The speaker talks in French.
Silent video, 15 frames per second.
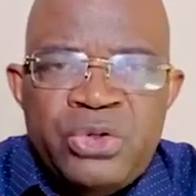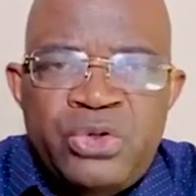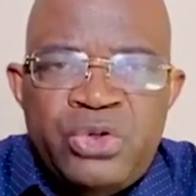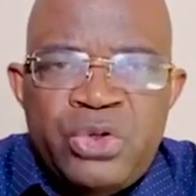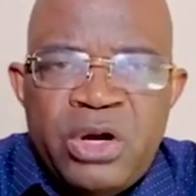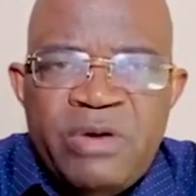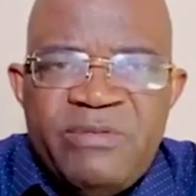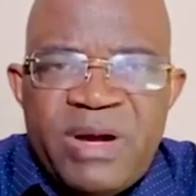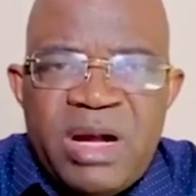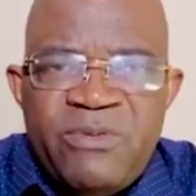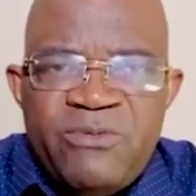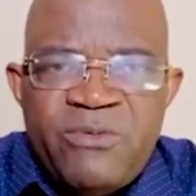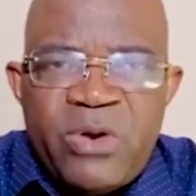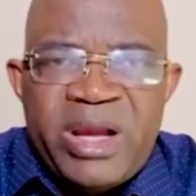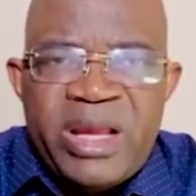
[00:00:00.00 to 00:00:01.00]
Dieu
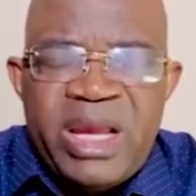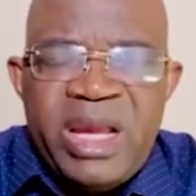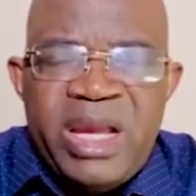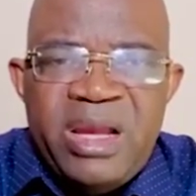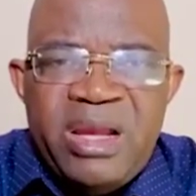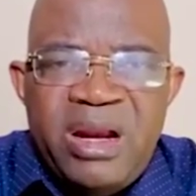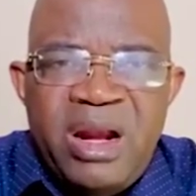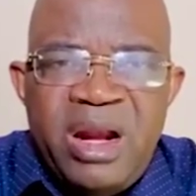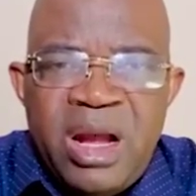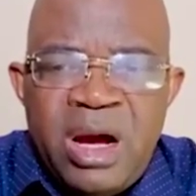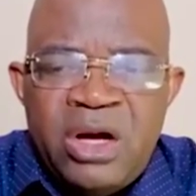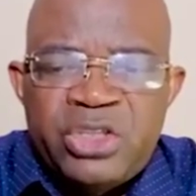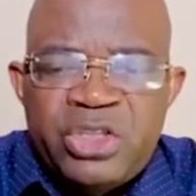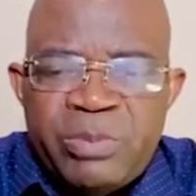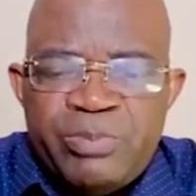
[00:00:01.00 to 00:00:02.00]
va envoyer
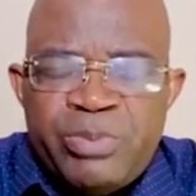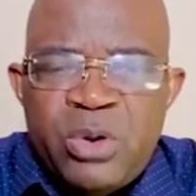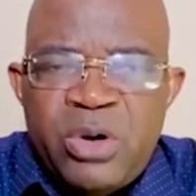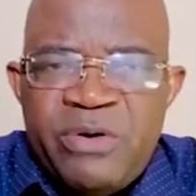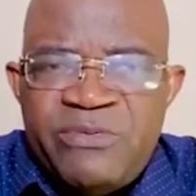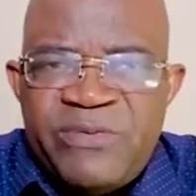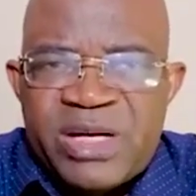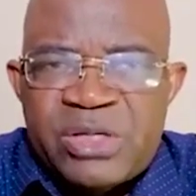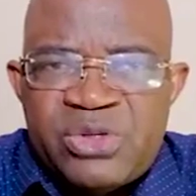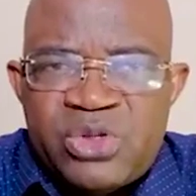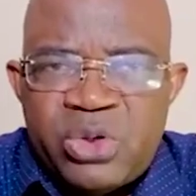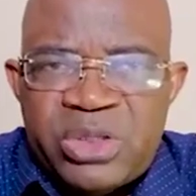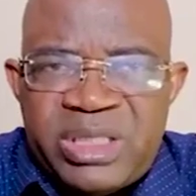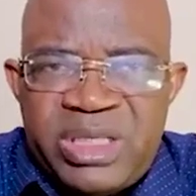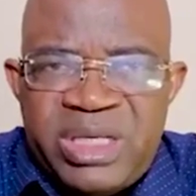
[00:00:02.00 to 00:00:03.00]
l'ange pour le
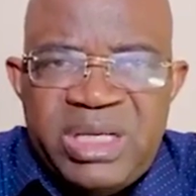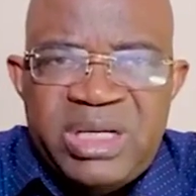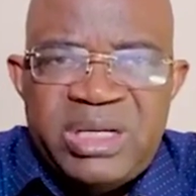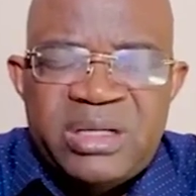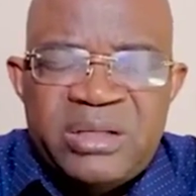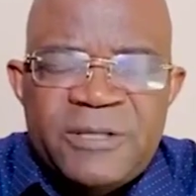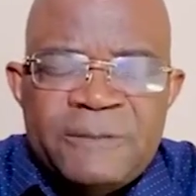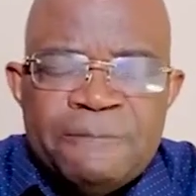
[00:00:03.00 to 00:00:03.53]
faire sortir